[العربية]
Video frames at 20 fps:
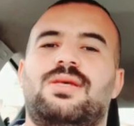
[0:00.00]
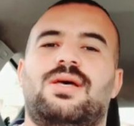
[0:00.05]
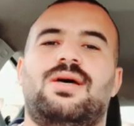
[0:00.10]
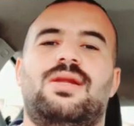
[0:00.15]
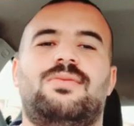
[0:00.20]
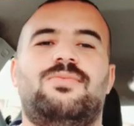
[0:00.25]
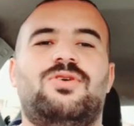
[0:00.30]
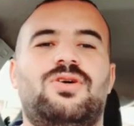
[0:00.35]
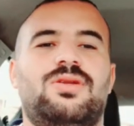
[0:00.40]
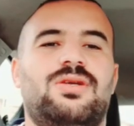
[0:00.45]

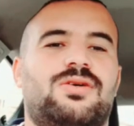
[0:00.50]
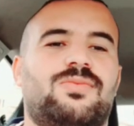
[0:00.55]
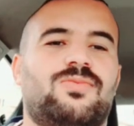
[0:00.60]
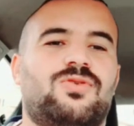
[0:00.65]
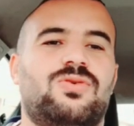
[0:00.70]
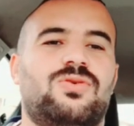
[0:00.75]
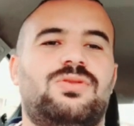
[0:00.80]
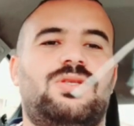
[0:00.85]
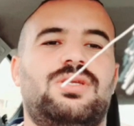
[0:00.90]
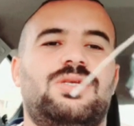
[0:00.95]
السلام عليكم
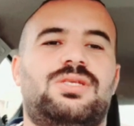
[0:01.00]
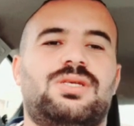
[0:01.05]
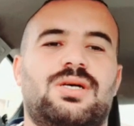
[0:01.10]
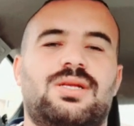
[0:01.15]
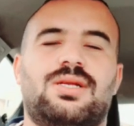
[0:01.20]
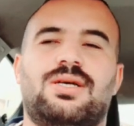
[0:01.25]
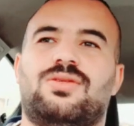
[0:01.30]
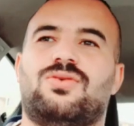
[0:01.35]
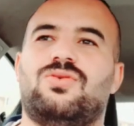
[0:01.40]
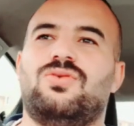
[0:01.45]
خوتي ان شاء
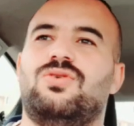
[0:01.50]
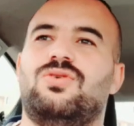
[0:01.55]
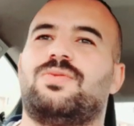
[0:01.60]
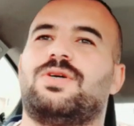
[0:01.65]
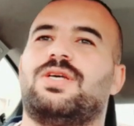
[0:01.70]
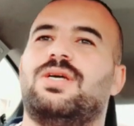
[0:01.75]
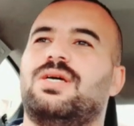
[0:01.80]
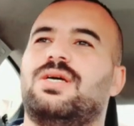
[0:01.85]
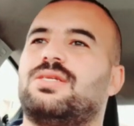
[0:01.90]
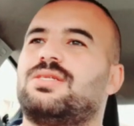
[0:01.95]
الله تكونوا
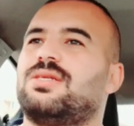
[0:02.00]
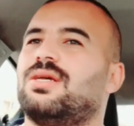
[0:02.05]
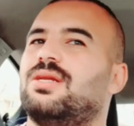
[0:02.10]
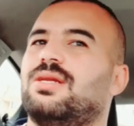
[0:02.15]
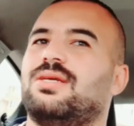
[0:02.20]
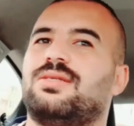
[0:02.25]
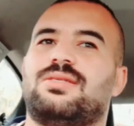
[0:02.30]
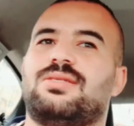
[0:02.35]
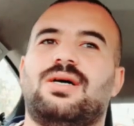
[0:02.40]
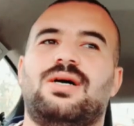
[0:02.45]
بخير ان شاء
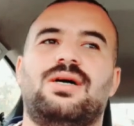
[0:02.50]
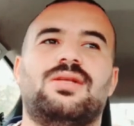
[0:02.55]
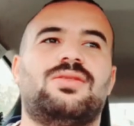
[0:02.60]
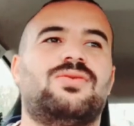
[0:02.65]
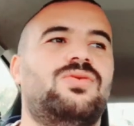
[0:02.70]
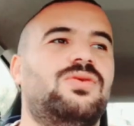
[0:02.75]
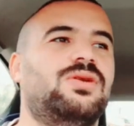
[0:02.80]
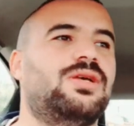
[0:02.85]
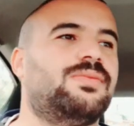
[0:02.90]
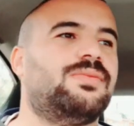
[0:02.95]
الله الصحه
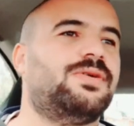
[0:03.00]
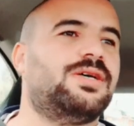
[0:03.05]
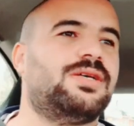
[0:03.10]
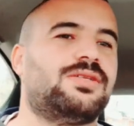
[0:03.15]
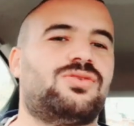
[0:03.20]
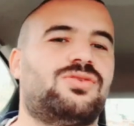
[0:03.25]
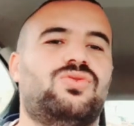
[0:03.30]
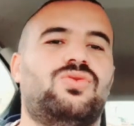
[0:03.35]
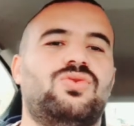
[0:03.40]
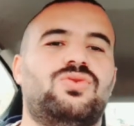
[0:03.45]
تكون
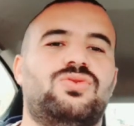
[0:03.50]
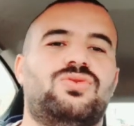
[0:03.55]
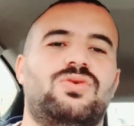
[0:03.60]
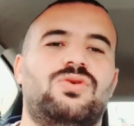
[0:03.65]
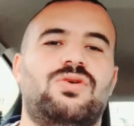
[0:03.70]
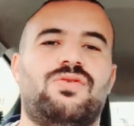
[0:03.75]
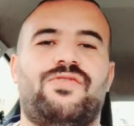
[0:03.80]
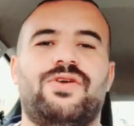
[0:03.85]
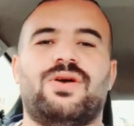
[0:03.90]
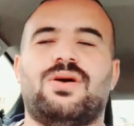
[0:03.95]
لاباس
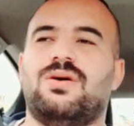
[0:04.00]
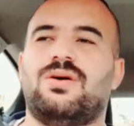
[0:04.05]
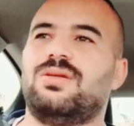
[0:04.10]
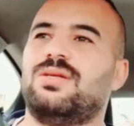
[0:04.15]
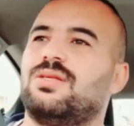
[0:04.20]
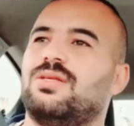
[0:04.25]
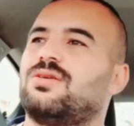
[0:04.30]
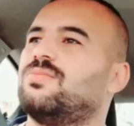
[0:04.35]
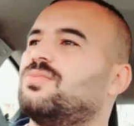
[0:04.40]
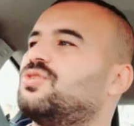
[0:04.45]
توجور في
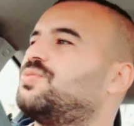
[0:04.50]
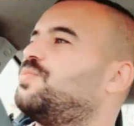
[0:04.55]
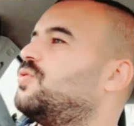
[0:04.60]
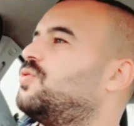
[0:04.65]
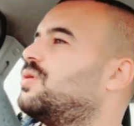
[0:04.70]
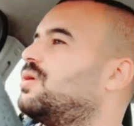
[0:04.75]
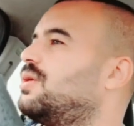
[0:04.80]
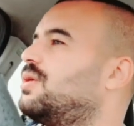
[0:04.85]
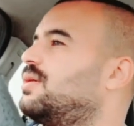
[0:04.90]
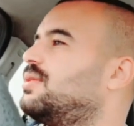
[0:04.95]
قناتكم
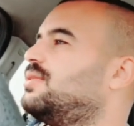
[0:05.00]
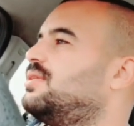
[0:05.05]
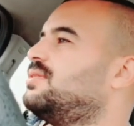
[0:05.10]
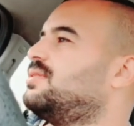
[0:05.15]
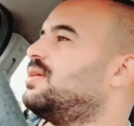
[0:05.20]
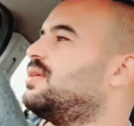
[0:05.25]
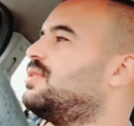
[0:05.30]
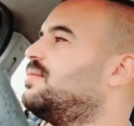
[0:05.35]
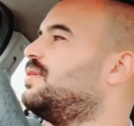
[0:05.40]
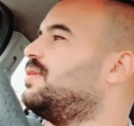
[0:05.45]
سبوره لا دي
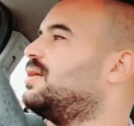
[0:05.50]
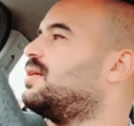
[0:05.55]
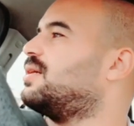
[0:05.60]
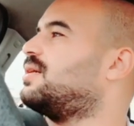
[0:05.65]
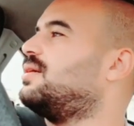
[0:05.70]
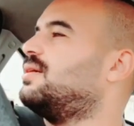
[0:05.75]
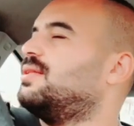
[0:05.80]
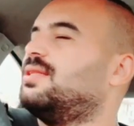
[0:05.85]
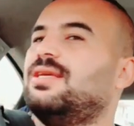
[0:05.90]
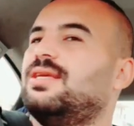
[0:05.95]
زاد مع
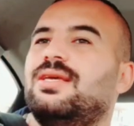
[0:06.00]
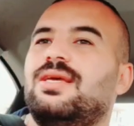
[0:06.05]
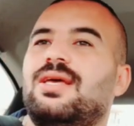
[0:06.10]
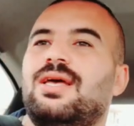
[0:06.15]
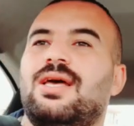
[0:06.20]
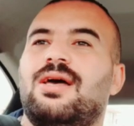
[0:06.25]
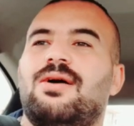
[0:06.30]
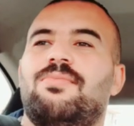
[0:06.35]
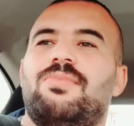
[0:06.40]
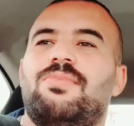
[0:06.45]
كادي
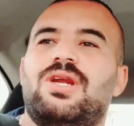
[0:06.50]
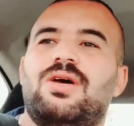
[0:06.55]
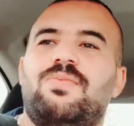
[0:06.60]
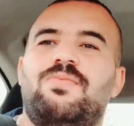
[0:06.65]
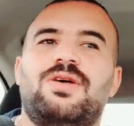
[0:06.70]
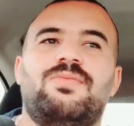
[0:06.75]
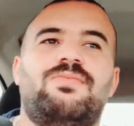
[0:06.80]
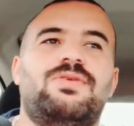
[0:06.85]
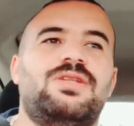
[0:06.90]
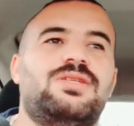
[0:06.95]

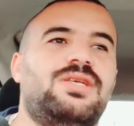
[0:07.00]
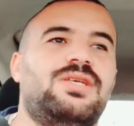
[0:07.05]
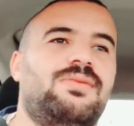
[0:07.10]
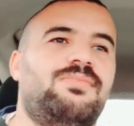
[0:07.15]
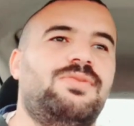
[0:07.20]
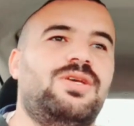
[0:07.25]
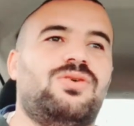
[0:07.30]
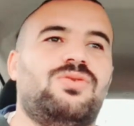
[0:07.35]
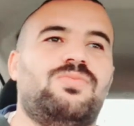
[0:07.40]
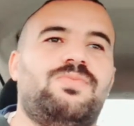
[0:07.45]
مرحبا
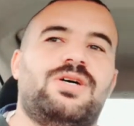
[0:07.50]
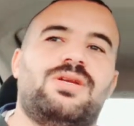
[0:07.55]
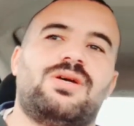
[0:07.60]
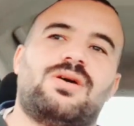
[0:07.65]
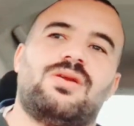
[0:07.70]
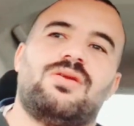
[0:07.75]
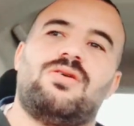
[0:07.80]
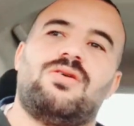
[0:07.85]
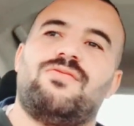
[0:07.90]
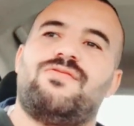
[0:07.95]
بالجميع
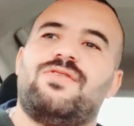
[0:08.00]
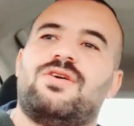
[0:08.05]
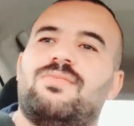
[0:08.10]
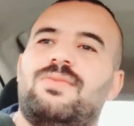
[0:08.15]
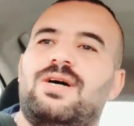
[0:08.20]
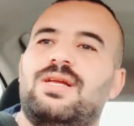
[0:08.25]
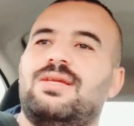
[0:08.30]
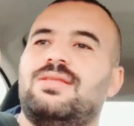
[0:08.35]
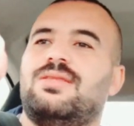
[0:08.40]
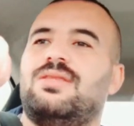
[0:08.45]
وبارك الله فيكم
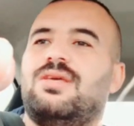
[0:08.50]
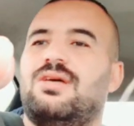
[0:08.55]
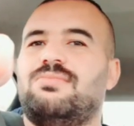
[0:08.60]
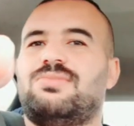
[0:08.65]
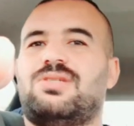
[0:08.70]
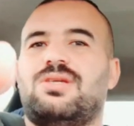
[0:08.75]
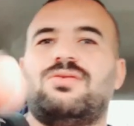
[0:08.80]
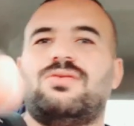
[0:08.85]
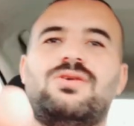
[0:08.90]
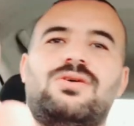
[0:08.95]
على الدعم
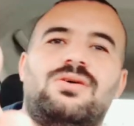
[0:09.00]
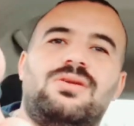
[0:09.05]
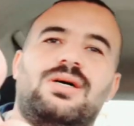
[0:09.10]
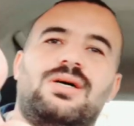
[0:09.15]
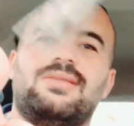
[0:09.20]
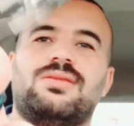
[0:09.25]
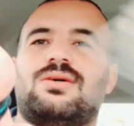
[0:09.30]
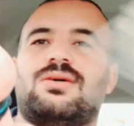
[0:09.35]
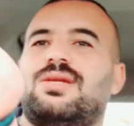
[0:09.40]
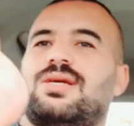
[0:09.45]
سواء
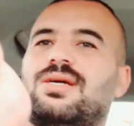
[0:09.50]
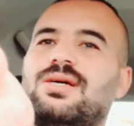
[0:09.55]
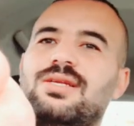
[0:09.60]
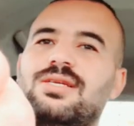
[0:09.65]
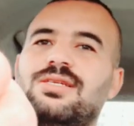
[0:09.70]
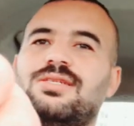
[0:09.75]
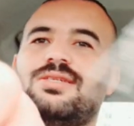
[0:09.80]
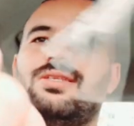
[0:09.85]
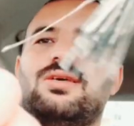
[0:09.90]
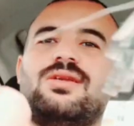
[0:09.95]
عن طريق
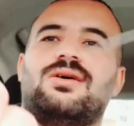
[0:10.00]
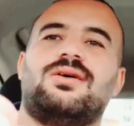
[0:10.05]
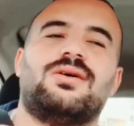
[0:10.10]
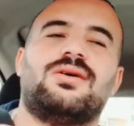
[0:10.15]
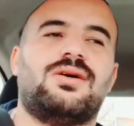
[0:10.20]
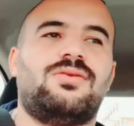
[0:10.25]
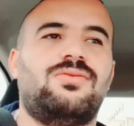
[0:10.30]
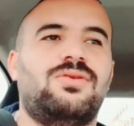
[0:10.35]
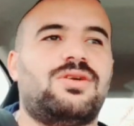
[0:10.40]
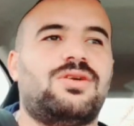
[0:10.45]

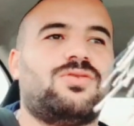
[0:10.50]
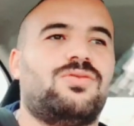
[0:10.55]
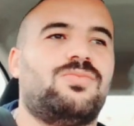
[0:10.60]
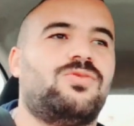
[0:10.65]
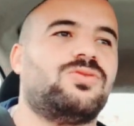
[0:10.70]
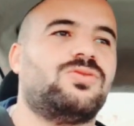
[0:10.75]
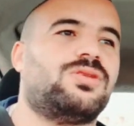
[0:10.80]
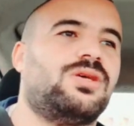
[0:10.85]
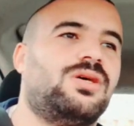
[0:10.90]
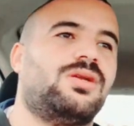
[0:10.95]
الاشتراك او لي
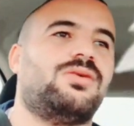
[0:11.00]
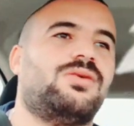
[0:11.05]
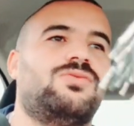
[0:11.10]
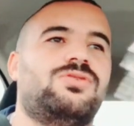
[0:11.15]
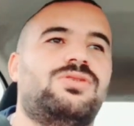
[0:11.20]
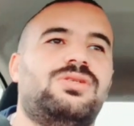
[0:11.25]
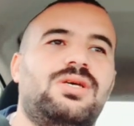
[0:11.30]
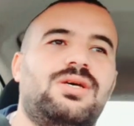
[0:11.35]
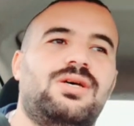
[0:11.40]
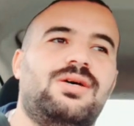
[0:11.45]
كومونتير او
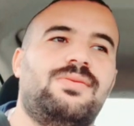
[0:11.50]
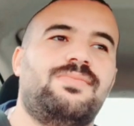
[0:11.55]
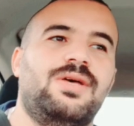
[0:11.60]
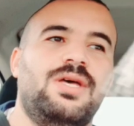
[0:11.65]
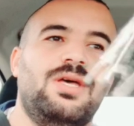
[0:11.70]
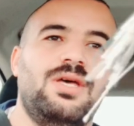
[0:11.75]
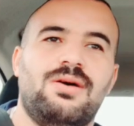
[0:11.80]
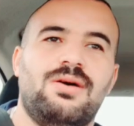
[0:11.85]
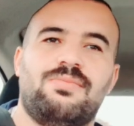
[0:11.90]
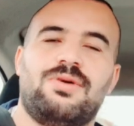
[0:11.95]
الجيم
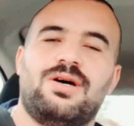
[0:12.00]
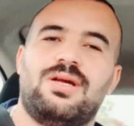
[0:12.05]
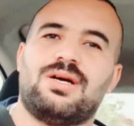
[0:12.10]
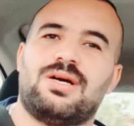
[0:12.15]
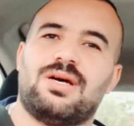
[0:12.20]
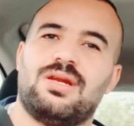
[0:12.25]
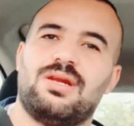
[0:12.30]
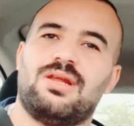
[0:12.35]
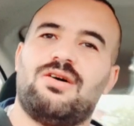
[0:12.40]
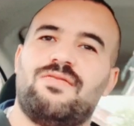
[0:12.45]

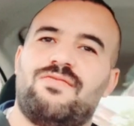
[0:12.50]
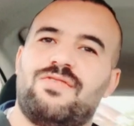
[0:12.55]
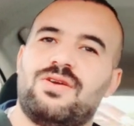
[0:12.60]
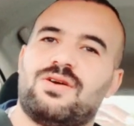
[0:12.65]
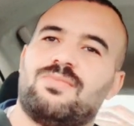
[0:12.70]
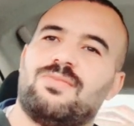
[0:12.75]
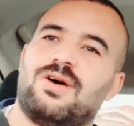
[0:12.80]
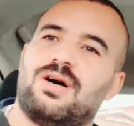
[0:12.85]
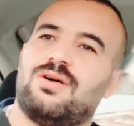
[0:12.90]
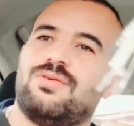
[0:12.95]
بارك الله
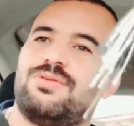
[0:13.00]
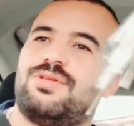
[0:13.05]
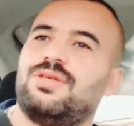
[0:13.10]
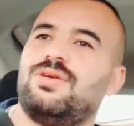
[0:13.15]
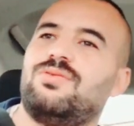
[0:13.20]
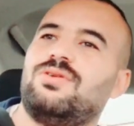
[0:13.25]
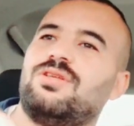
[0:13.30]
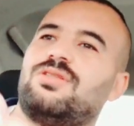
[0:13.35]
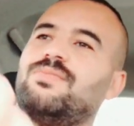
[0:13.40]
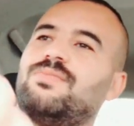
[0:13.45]
فيكم خوتي
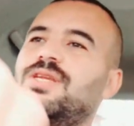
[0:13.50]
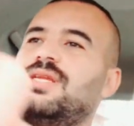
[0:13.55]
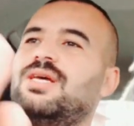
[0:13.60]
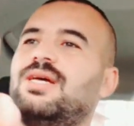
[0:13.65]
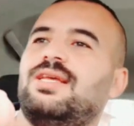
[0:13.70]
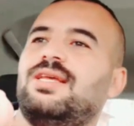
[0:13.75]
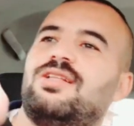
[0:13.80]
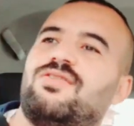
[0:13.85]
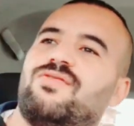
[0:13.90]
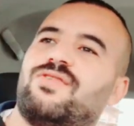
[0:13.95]
ونتمنى
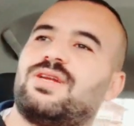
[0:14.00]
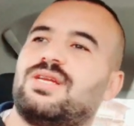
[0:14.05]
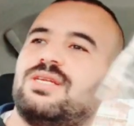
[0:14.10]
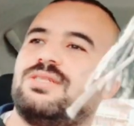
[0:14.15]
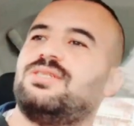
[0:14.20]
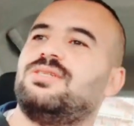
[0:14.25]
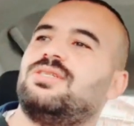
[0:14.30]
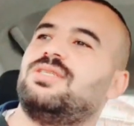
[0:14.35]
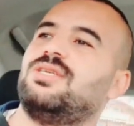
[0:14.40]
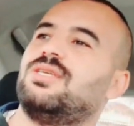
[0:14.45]
لي يتفرج
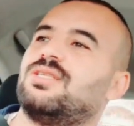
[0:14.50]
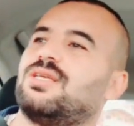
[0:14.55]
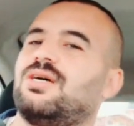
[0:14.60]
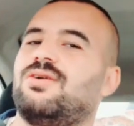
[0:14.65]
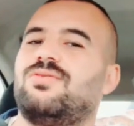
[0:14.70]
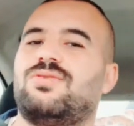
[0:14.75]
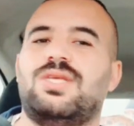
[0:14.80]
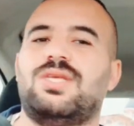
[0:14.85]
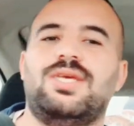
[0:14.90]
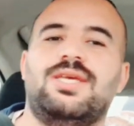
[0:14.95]
جديد
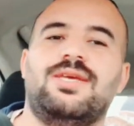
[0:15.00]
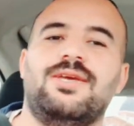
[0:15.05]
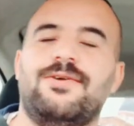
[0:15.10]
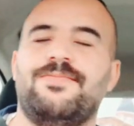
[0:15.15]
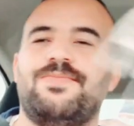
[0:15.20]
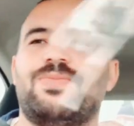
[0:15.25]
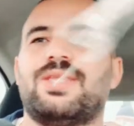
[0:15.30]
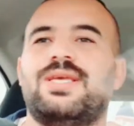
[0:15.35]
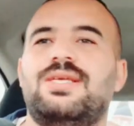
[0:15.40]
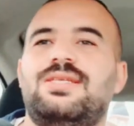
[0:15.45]
خوتي
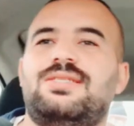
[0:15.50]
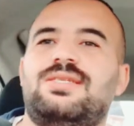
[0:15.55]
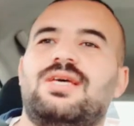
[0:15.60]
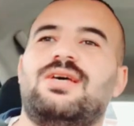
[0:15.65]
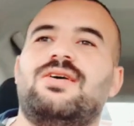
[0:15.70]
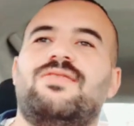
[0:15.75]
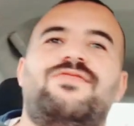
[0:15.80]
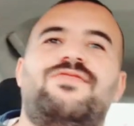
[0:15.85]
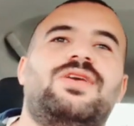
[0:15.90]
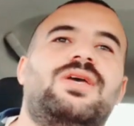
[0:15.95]

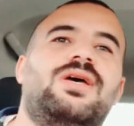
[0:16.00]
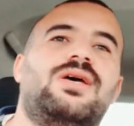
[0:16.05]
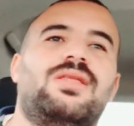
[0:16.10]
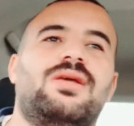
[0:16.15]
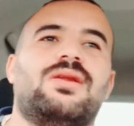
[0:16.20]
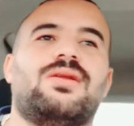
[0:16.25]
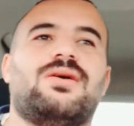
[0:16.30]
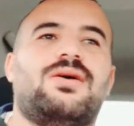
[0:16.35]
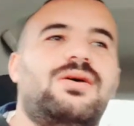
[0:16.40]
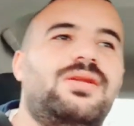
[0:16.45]
يساهم في هذه
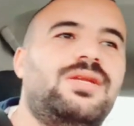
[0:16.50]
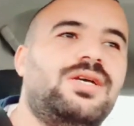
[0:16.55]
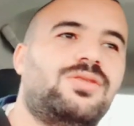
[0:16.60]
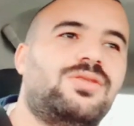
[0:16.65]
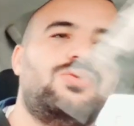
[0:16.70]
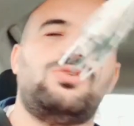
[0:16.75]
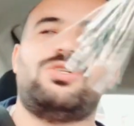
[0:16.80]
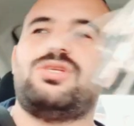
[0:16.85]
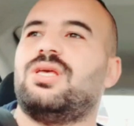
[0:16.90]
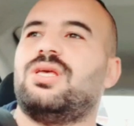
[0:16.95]
القناه
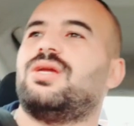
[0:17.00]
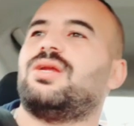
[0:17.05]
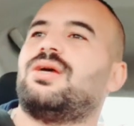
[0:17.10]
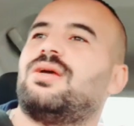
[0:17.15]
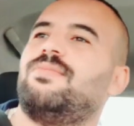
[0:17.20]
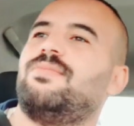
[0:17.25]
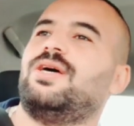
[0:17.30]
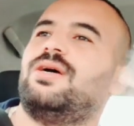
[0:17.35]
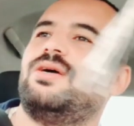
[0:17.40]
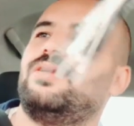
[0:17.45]
ويشترك
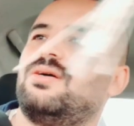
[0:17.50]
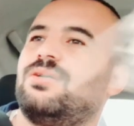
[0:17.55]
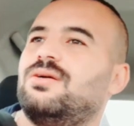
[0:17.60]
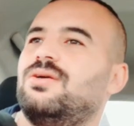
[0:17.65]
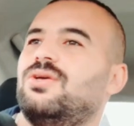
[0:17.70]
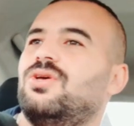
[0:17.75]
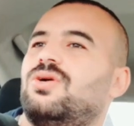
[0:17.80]
معنا